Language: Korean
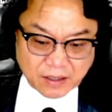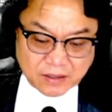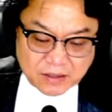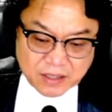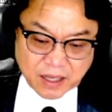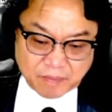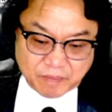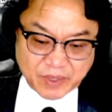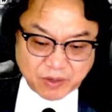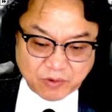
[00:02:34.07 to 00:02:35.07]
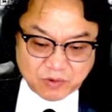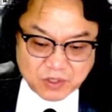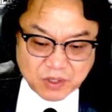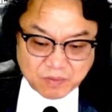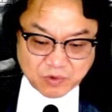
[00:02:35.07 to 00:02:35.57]
자, 미국
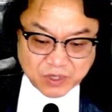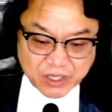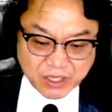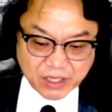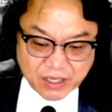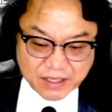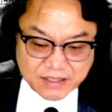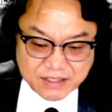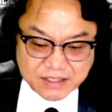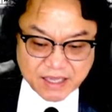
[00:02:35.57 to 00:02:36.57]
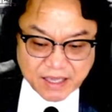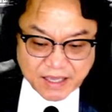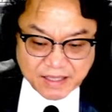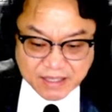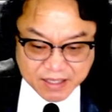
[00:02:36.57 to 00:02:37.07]
선물이
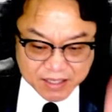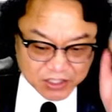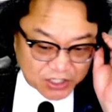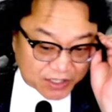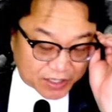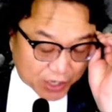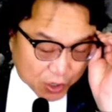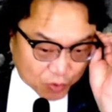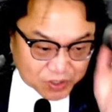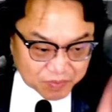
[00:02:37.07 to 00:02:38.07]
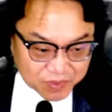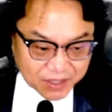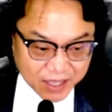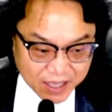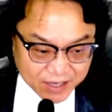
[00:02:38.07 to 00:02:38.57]
재개장되는 시간이 일곱 시입니다.